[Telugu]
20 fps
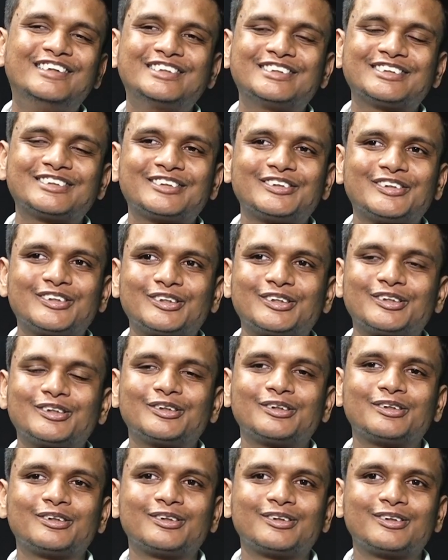సో
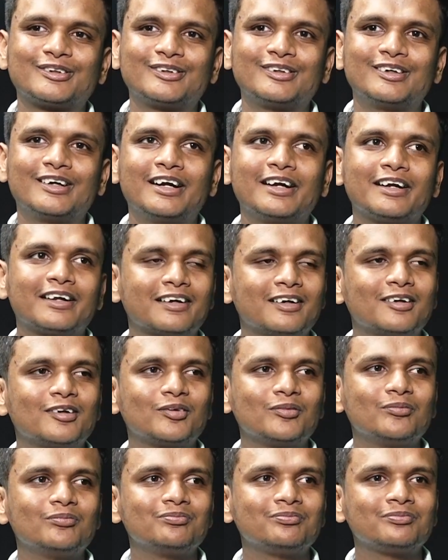అంటే
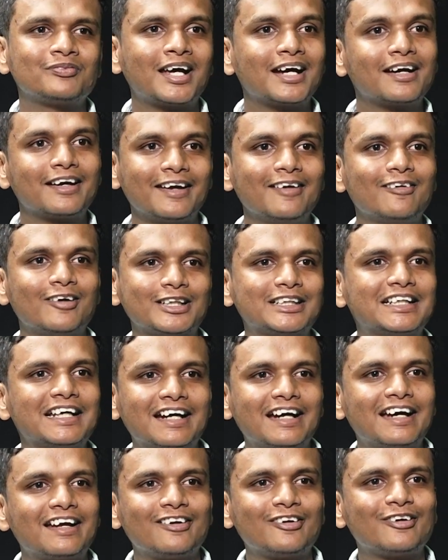నాకేం
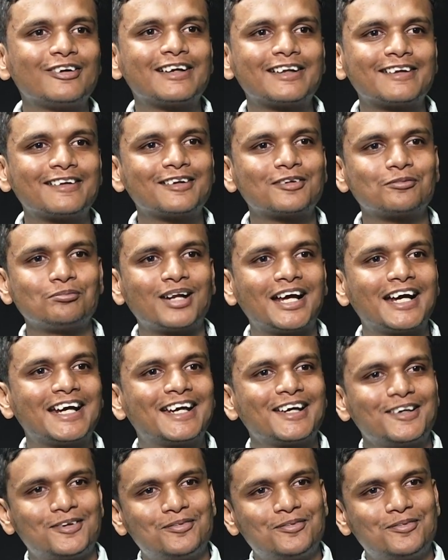అర్థం కాలేదు వింటే సార్ బ్లాంక్